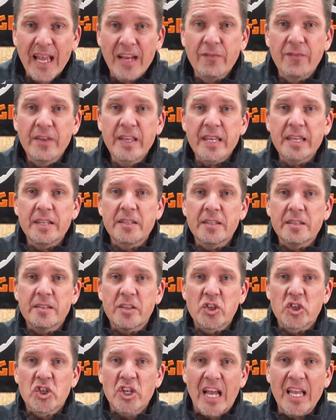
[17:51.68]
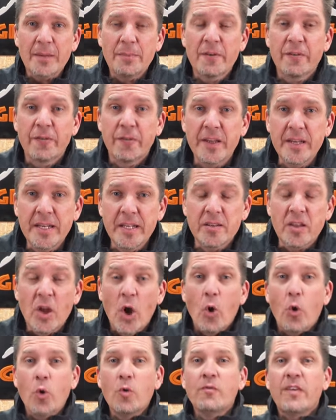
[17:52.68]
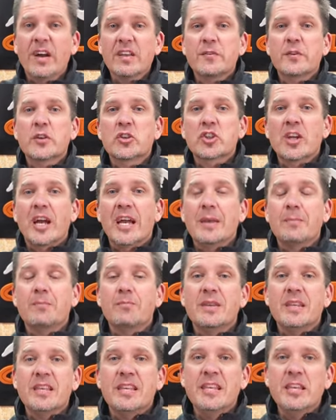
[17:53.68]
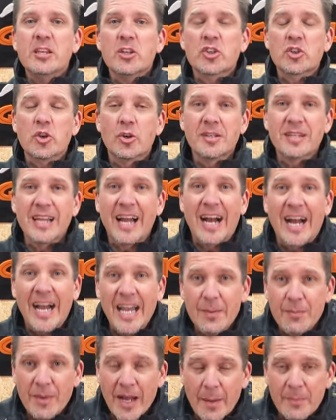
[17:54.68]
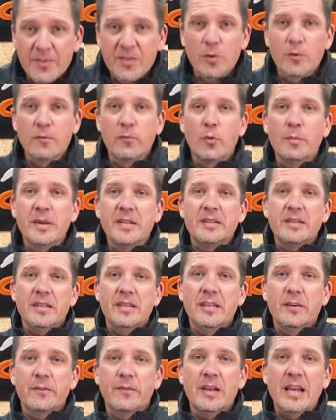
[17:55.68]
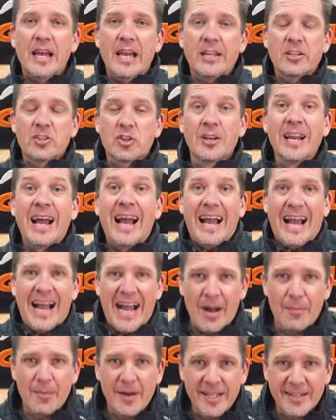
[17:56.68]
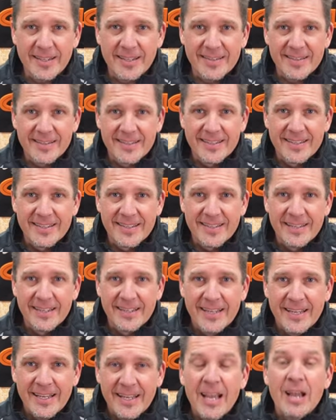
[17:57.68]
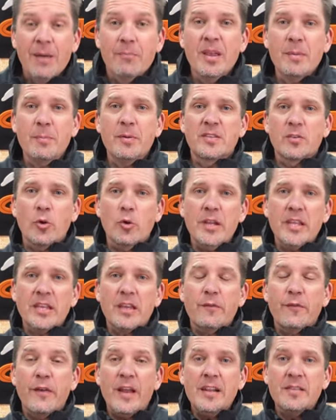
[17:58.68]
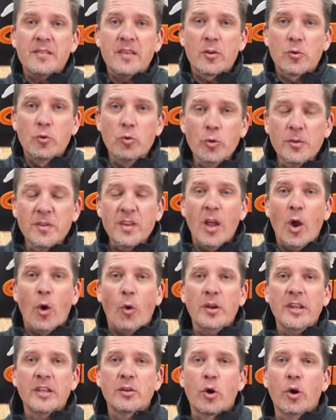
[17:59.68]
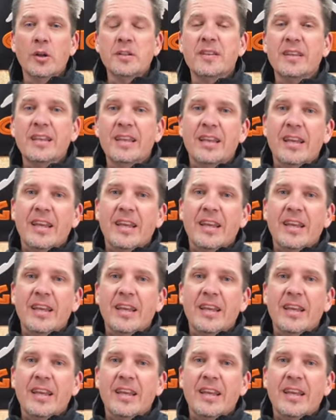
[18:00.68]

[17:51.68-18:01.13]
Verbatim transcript: rein, wie ihr diese Scheibe findet und was für Scheiben ihr schon daheim habt und womit ihr vielleicht schon arbeitet. Mir persönlich gefällt sie gut und ich konnte,